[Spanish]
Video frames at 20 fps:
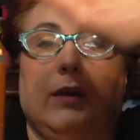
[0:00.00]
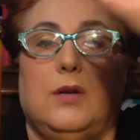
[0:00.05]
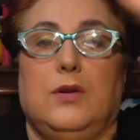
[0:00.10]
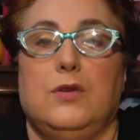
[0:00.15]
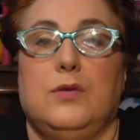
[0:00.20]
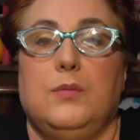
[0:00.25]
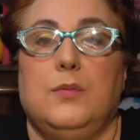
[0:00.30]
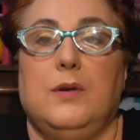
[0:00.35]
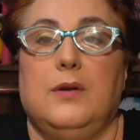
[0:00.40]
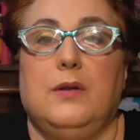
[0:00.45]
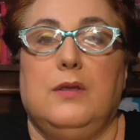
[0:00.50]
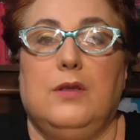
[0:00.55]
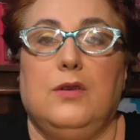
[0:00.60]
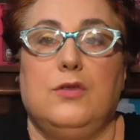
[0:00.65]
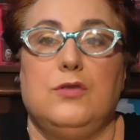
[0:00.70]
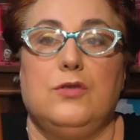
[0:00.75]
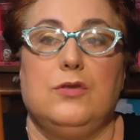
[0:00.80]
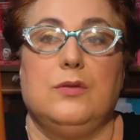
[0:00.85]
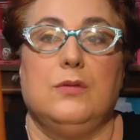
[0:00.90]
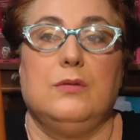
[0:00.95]
Pero es
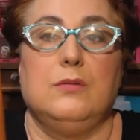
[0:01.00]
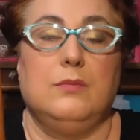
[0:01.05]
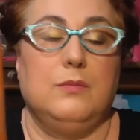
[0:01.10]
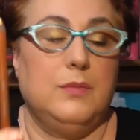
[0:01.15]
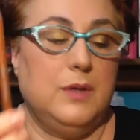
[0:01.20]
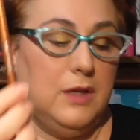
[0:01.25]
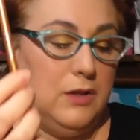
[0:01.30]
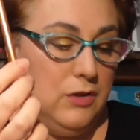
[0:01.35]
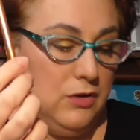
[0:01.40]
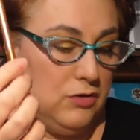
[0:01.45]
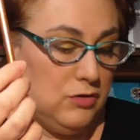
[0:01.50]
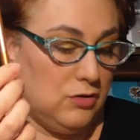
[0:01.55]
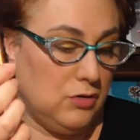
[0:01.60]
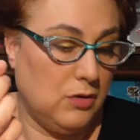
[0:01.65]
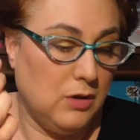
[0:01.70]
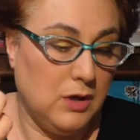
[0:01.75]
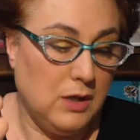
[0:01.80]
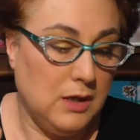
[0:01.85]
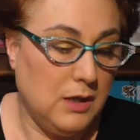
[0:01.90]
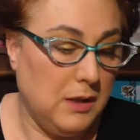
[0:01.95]
precioso,
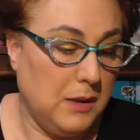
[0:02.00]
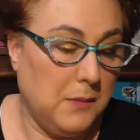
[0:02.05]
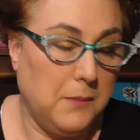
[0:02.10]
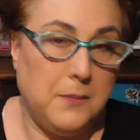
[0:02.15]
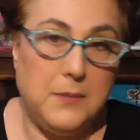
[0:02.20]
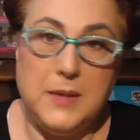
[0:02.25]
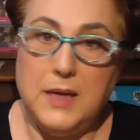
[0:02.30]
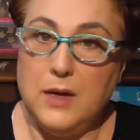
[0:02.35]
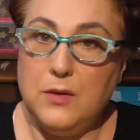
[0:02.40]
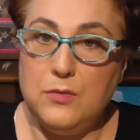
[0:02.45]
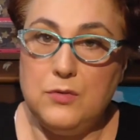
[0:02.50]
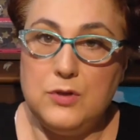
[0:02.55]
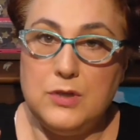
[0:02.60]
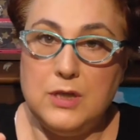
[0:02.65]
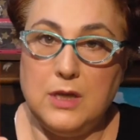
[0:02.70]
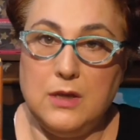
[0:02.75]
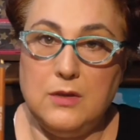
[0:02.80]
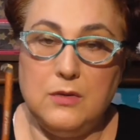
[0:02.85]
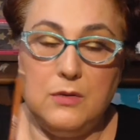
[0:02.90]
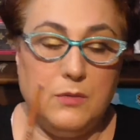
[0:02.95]
precioso. Me ha
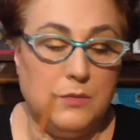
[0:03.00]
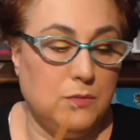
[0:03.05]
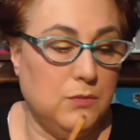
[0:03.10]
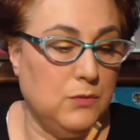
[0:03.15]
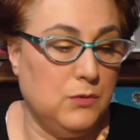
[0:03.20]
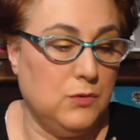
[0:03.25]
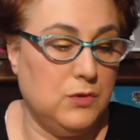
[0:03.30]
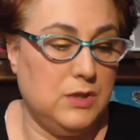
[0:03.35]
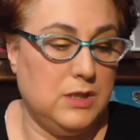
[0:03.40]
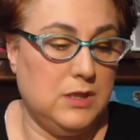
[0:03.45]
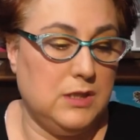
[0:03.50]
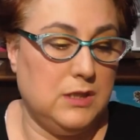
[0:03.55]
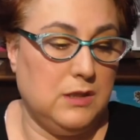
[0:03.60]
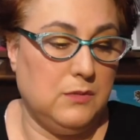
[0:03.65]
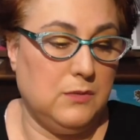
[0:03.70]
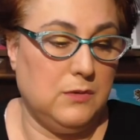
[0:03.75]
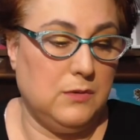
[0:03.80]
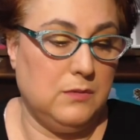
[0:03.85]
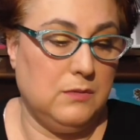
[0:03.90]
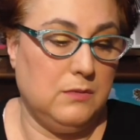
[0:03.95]
gustado
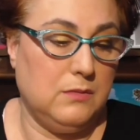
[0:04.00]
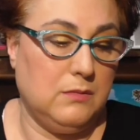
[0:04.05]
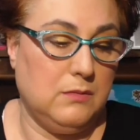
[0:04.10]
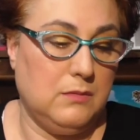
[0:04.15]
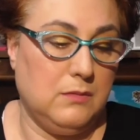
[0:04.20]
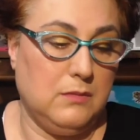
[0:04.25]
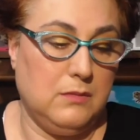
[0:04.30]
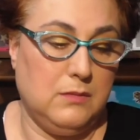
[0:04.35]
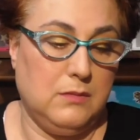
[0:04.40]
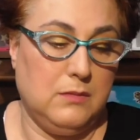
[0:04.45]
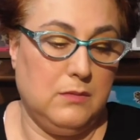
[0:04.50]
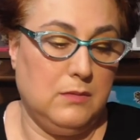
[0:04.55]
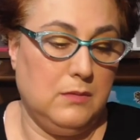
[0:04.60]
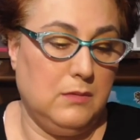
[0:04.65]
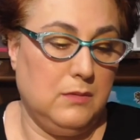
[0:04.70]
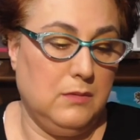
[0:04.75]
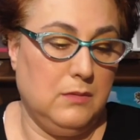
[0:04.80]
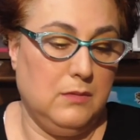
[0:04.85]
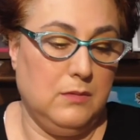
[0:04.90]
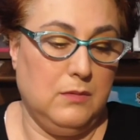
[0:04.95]
muchísimo.
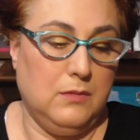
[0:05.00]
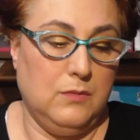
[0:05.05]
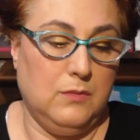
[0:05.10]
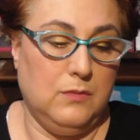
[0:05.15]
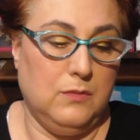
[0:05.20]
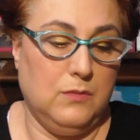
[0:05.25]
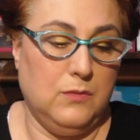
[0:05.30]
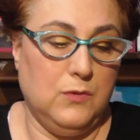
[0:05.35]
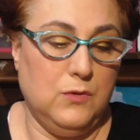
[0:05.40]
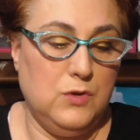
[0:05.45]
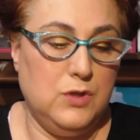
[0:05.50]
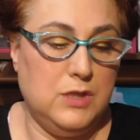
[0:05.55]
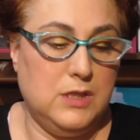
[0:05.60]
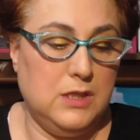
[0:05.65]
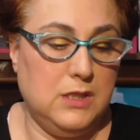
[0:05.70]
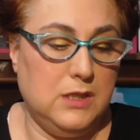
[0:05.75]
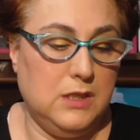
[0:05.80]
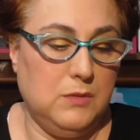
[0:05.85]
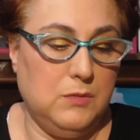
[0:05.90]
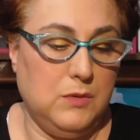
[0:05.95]

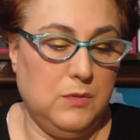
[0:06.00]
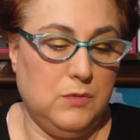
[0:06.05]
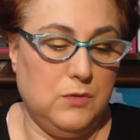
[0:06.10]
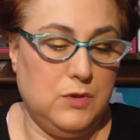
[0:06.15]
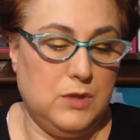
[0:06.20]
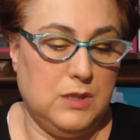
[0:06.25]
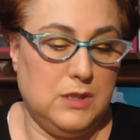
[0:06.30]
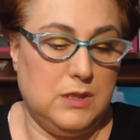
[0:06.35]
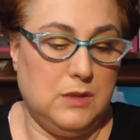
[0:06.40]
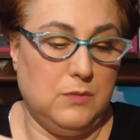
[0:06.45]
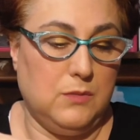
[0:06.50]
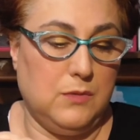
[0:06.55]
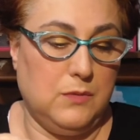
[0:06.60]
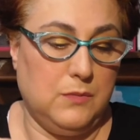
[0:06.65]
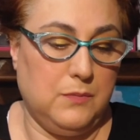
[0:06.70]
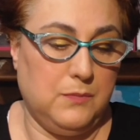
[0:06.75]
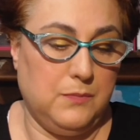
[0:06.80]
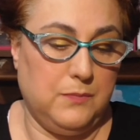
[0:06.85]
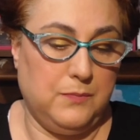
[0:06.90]
Muchísimo, muchísimo